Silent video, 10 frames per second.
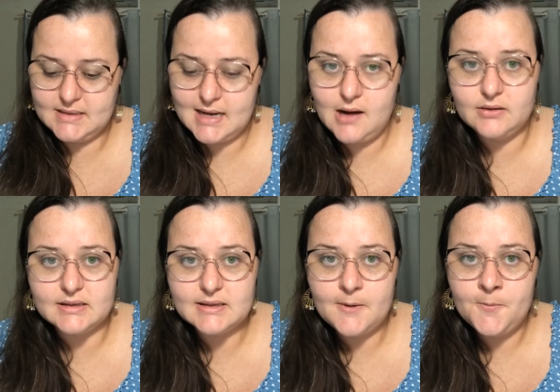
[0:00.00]

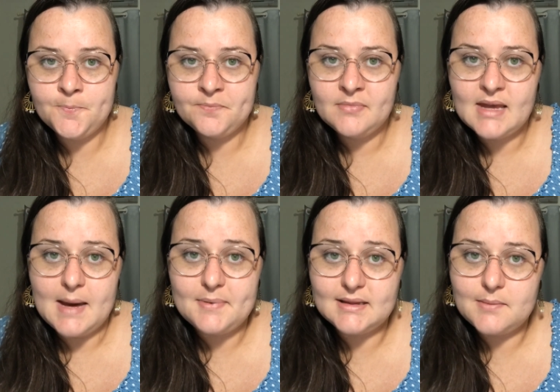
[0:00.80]
aulas, é
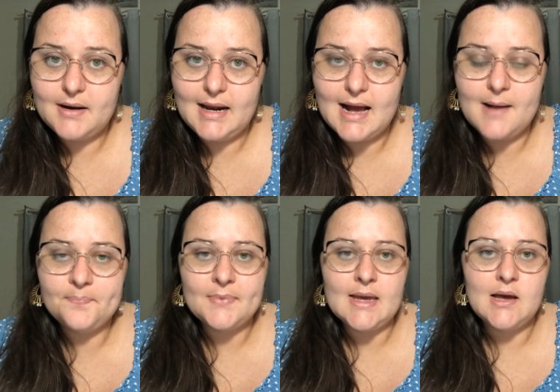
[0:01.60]
para trabalhar
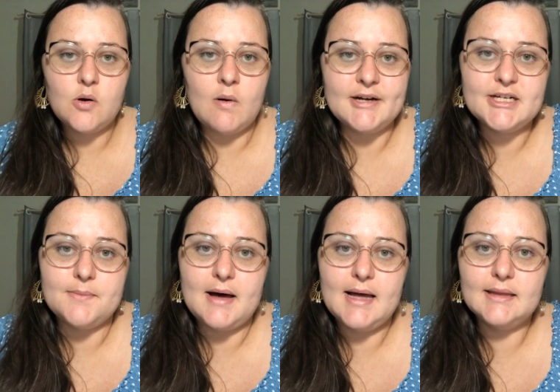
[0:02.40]
com a
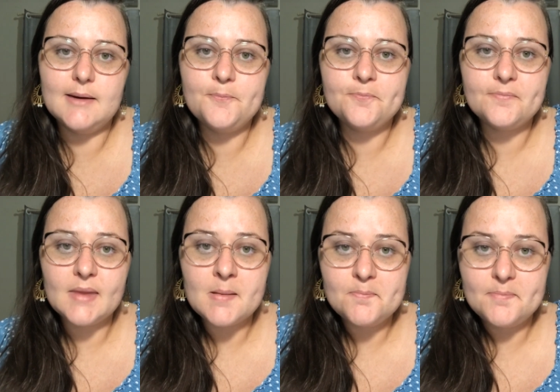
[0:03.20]
chamada
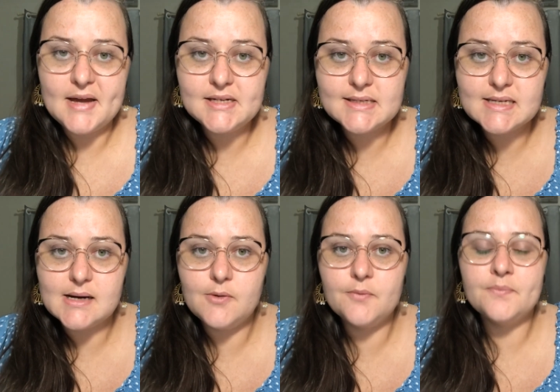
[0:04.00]

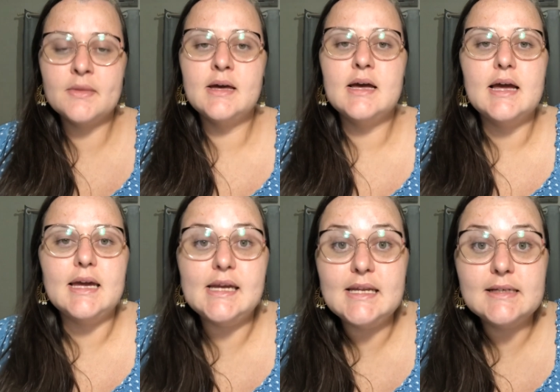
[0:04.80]
petição
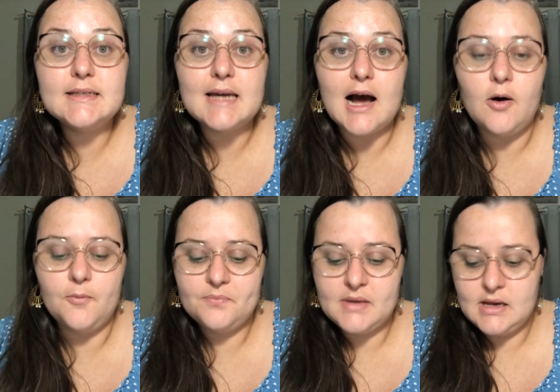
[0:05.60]
inicial.
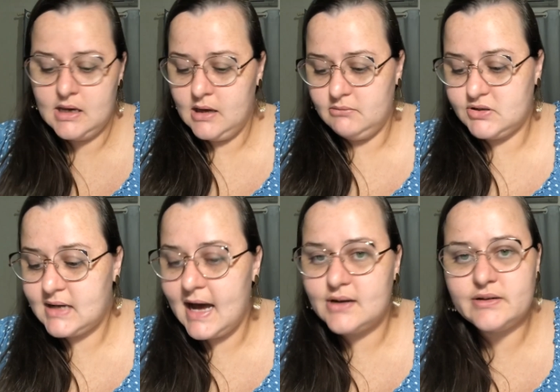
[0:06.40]
Meus
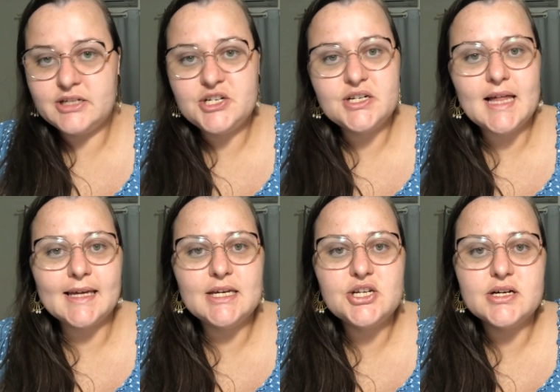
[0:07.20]
caros, a gente está
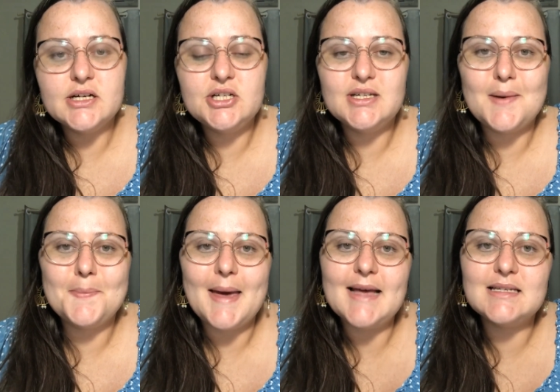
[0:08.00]
aqui diante da
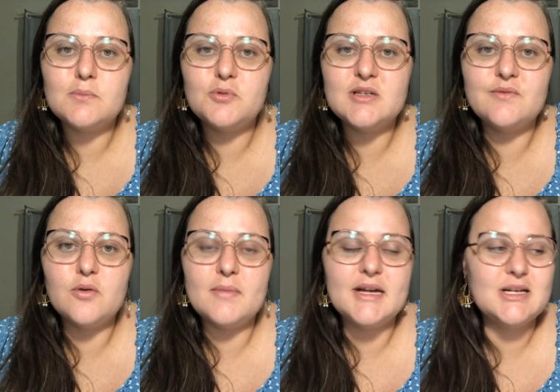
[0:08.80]
peça,
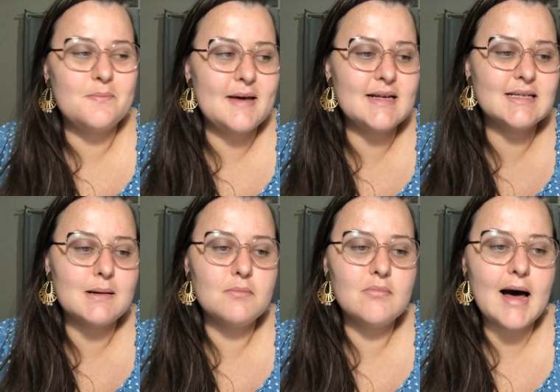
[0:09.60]
possivelmente a peça
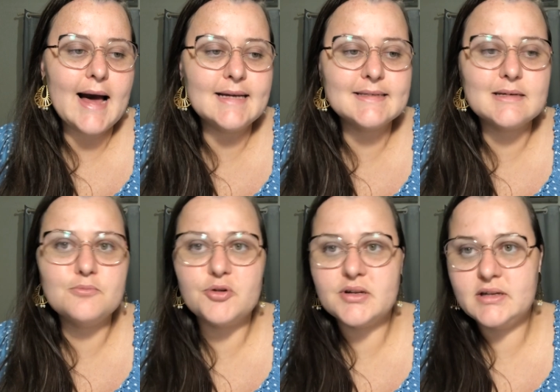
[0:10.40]
mais
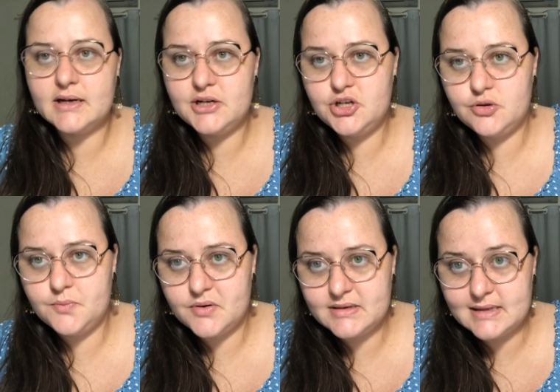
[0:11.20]
importante do
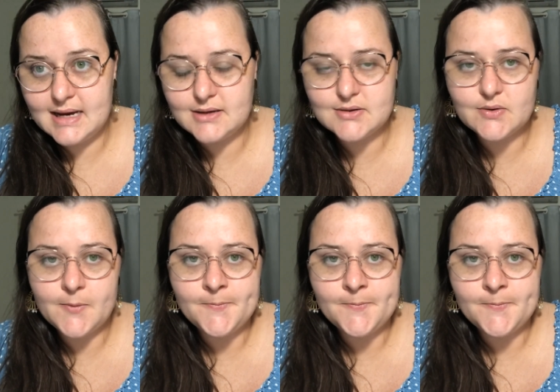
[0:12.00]
processo.